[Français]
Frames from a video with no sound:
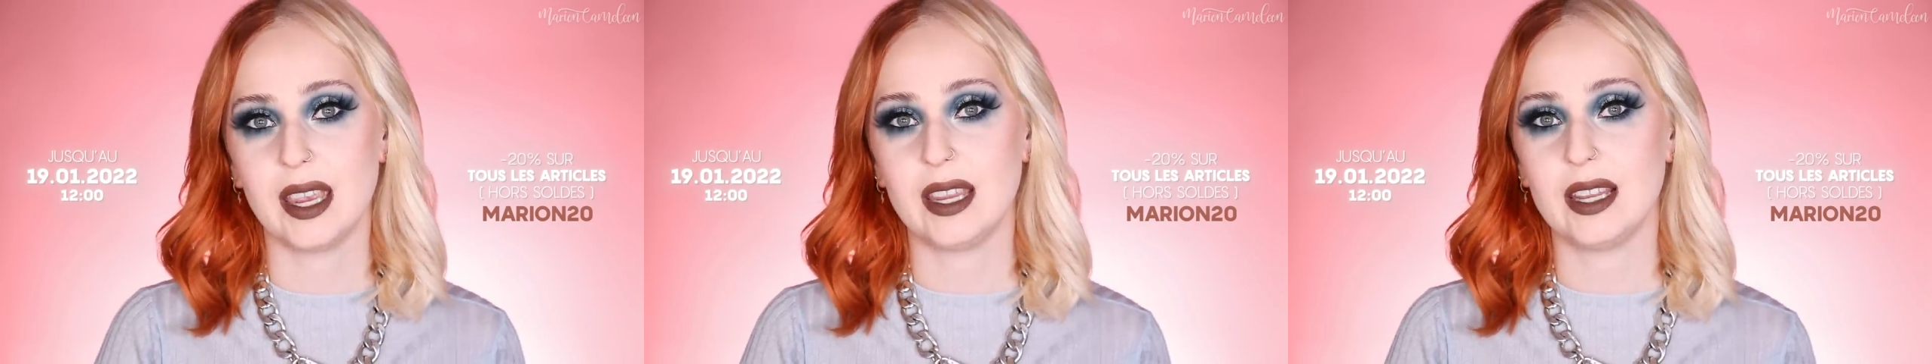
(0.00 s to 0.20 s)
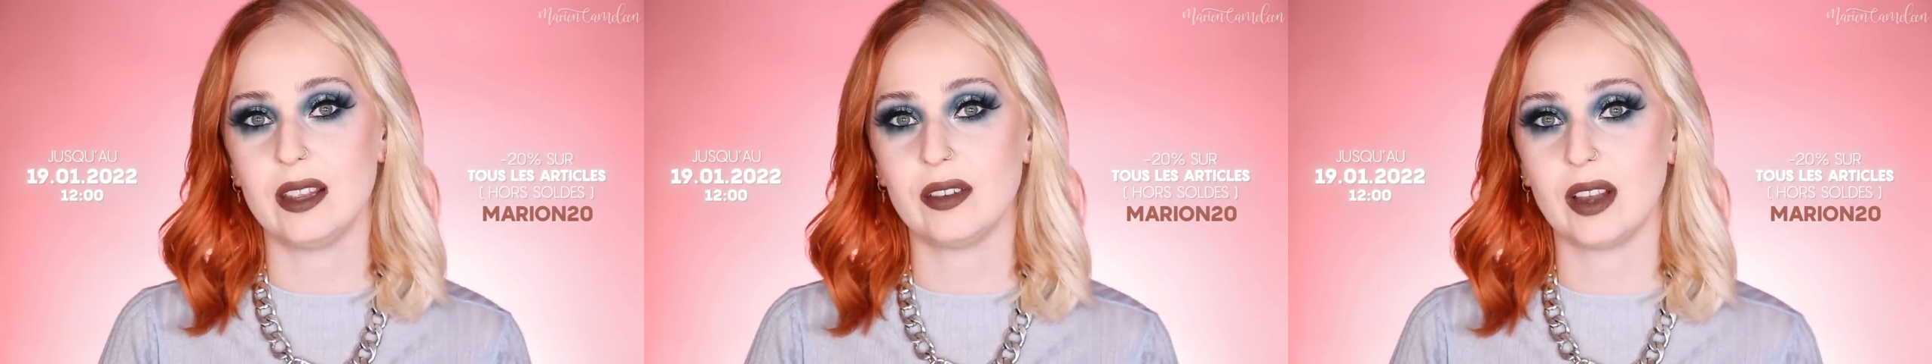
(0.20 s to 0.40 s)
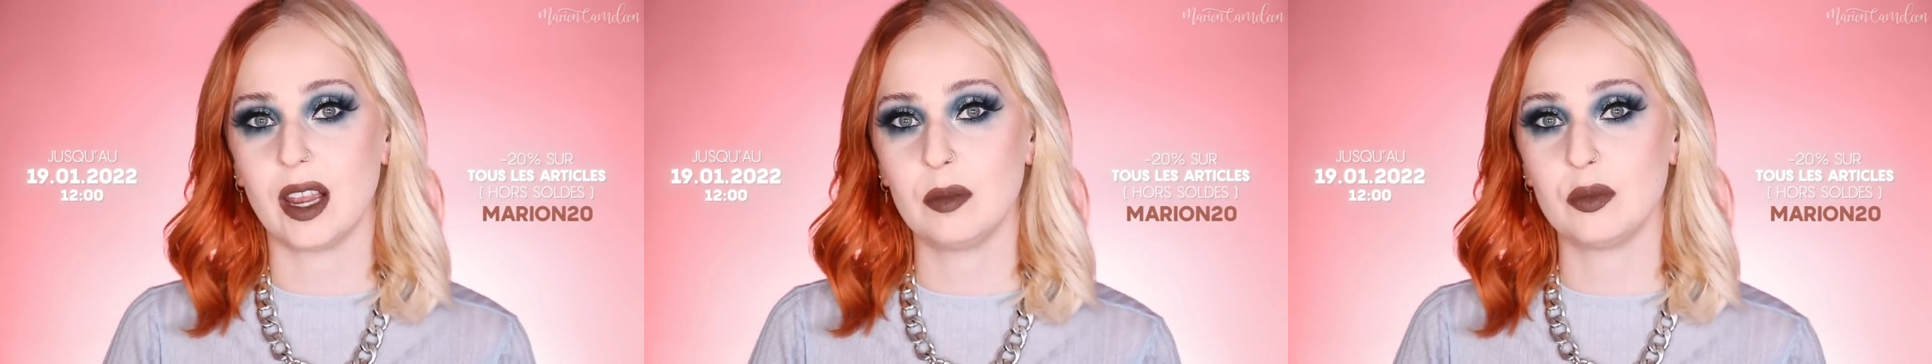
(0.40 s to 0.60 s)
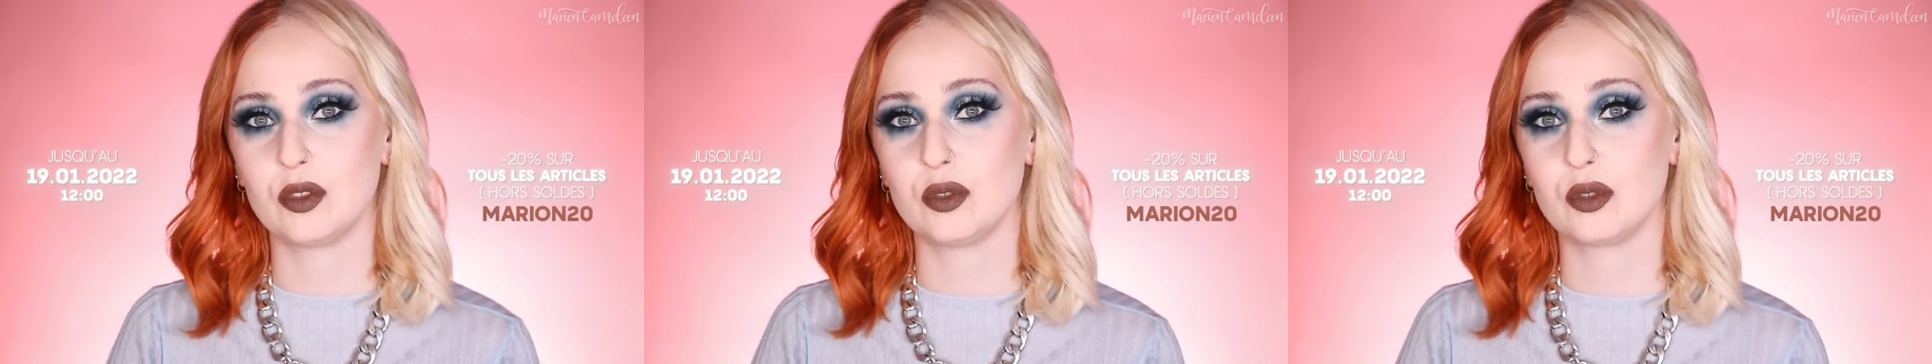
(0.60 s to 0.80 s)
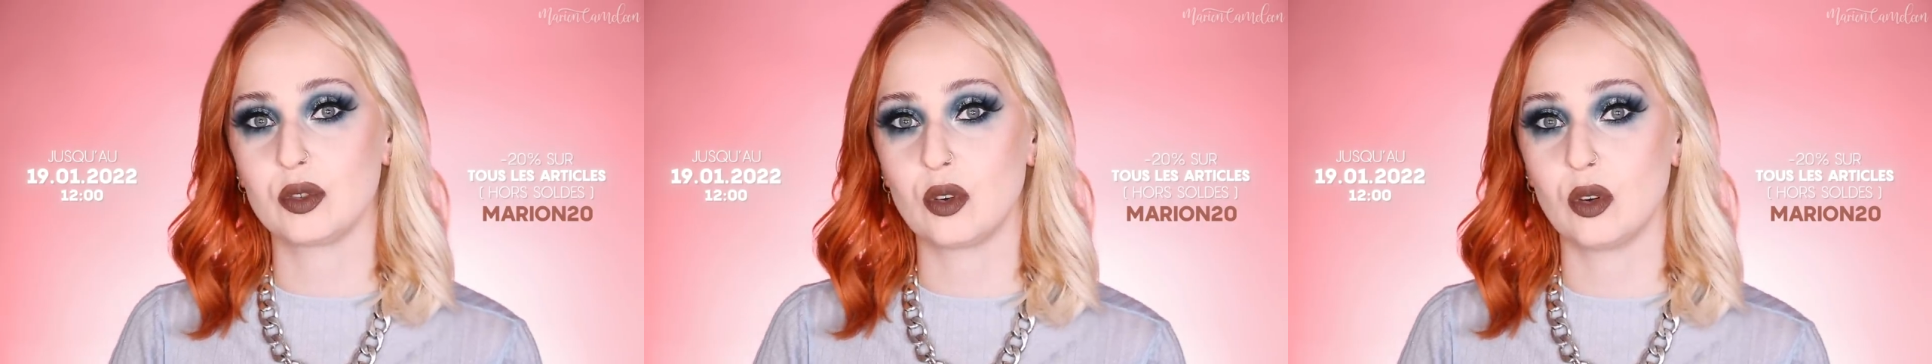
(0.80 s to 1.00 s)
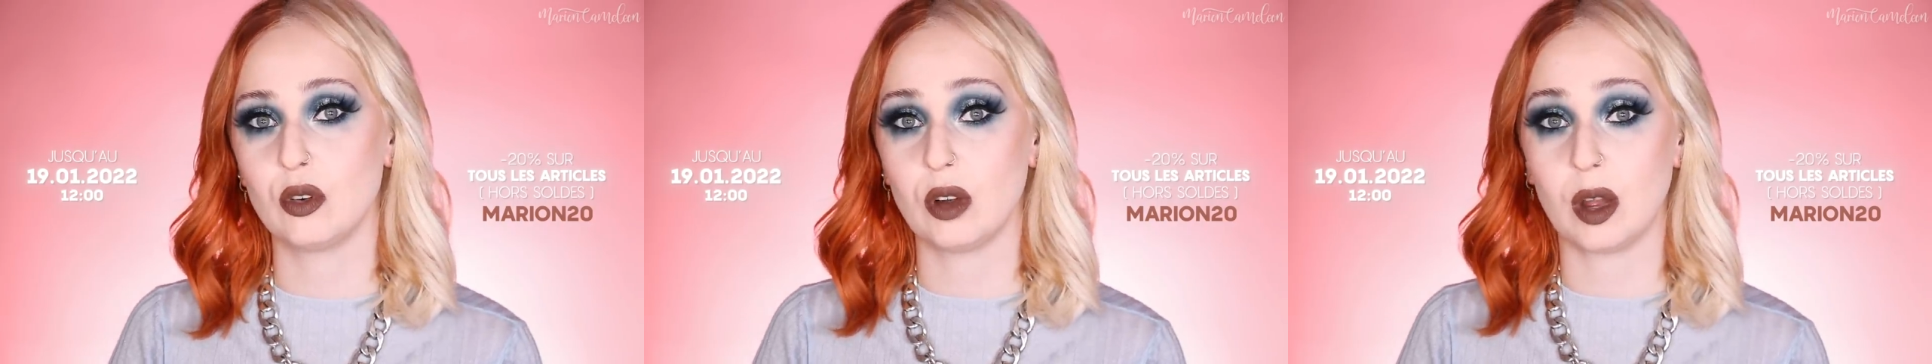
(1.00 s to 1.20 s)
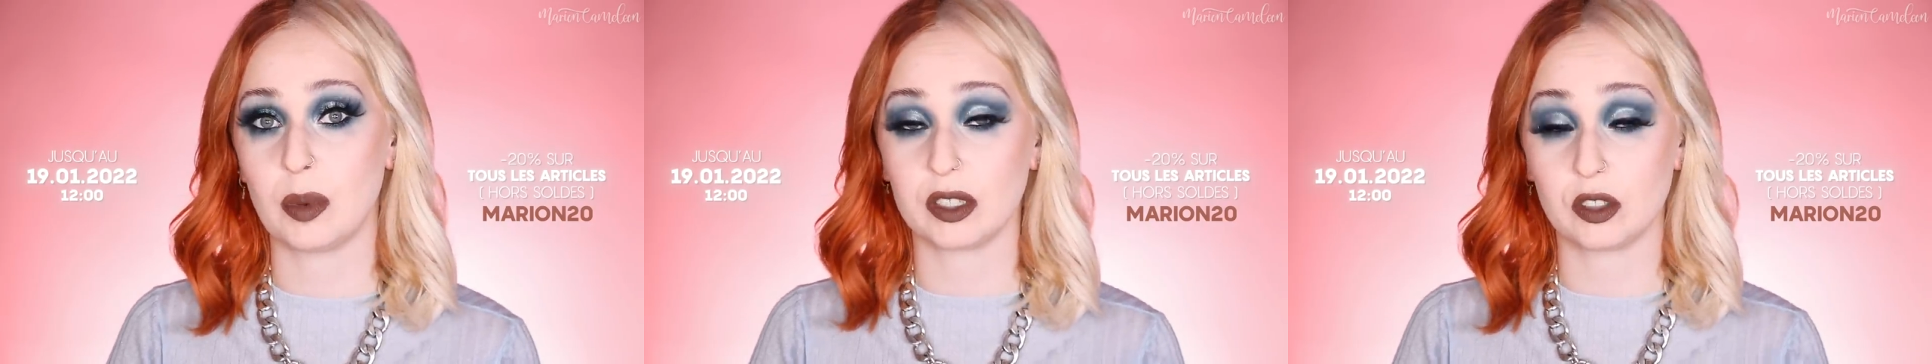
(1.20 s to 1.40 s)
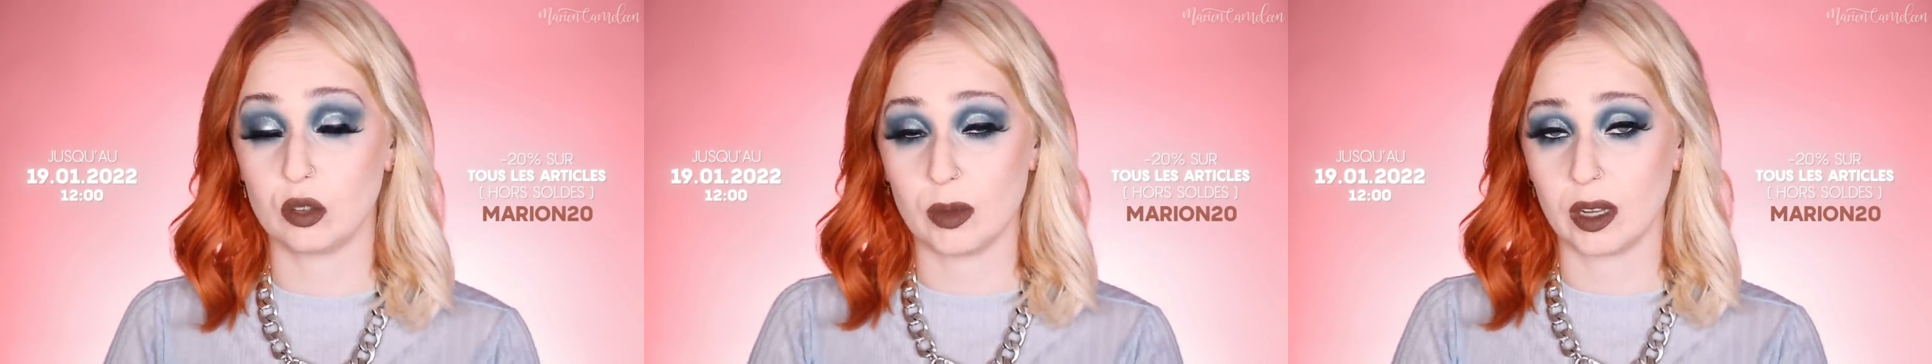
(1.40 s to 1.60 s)
Et il est valable jusqu'au, à
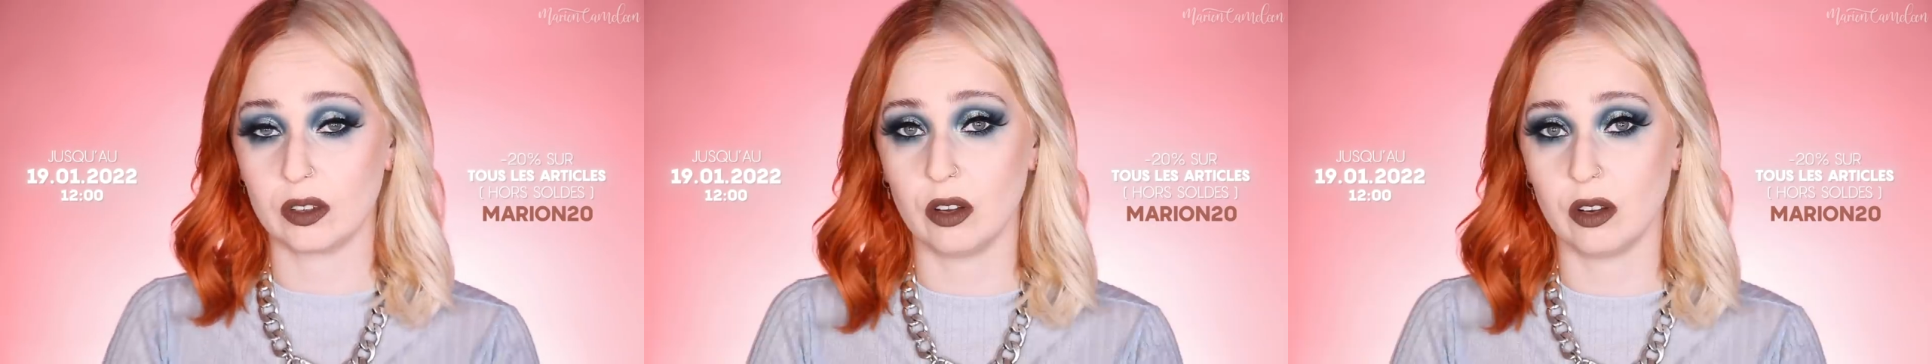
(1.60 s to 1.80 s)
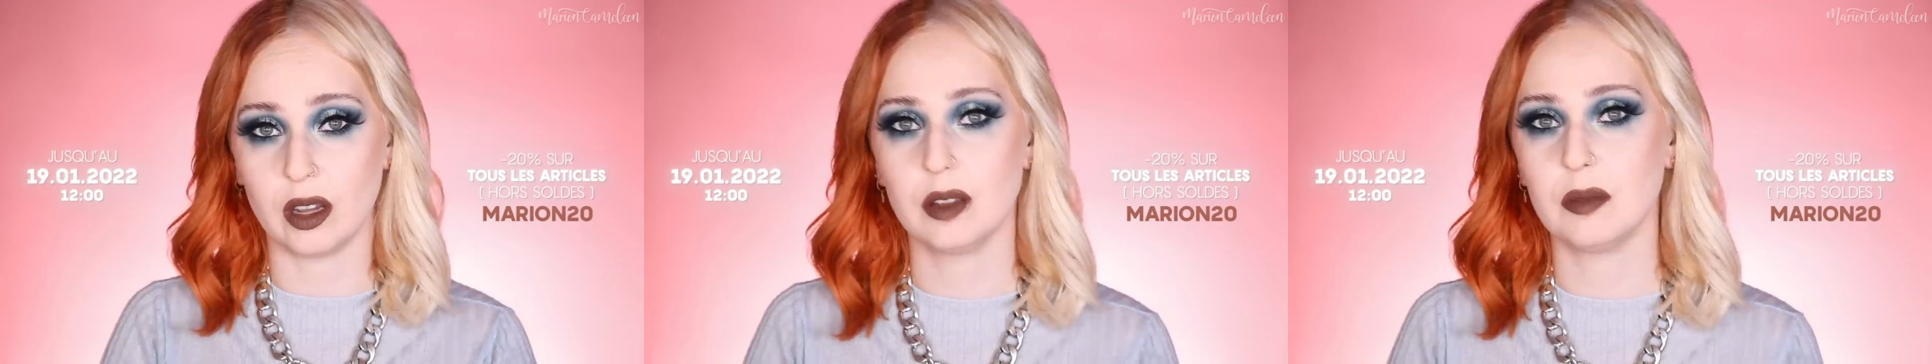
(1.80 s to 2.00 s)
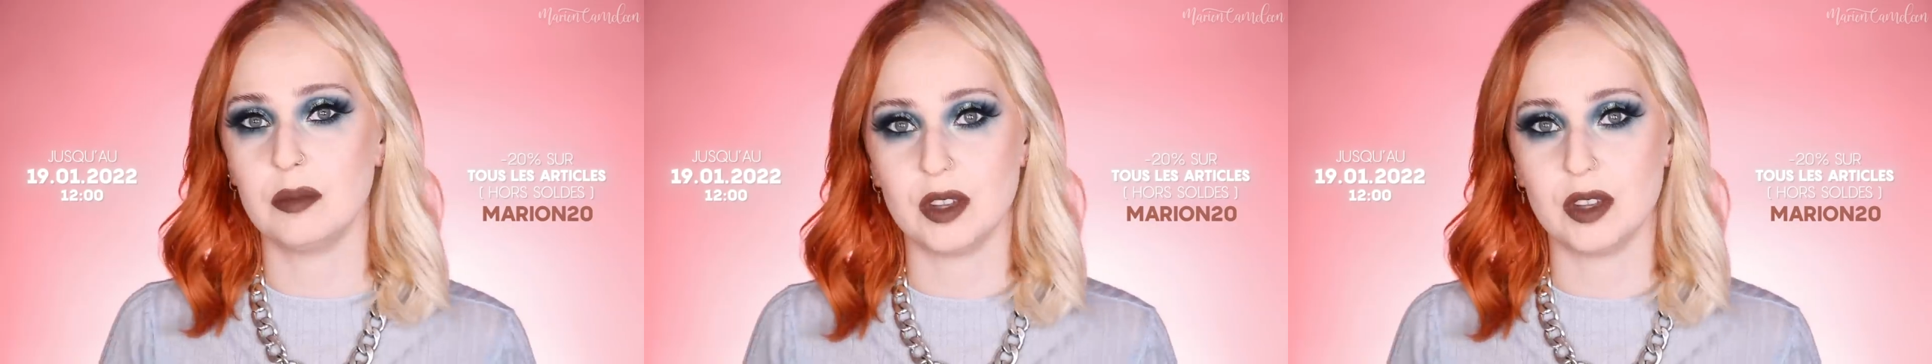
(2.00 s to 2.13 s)
partir de maintenant, hein,